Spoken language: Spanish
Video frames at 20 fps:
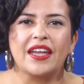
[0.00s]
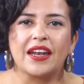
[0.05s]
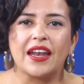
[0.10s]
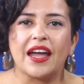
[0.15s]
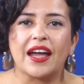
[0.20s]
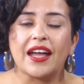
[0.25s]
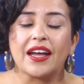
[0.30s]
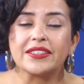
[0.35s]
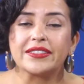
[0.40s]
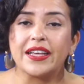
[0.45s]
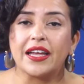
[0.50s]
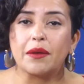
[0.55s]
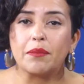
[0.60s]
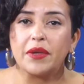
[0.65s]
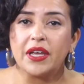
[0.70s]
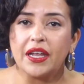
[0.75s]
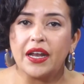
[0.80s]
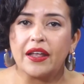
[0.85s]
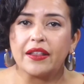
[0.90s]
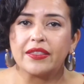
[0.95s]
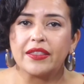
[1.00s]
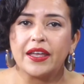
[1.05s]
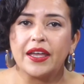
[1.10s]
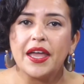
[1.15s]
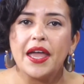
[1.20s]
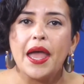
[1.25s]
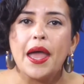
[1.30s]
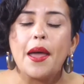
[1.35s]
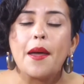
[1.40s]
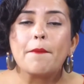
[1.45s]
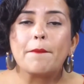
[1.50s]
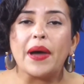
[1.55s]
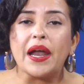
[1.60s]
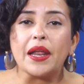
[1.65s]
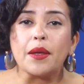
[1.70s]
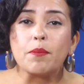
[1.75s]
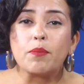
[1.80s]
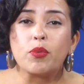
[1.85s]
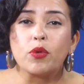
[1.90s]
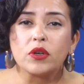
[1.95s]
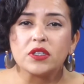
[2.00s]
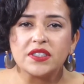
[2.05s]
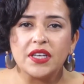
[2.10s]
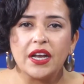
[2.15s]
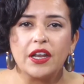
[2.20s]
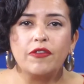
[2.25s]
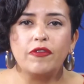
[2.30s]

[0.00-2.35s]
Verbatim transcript: en la Casa del Migrante, para impulsar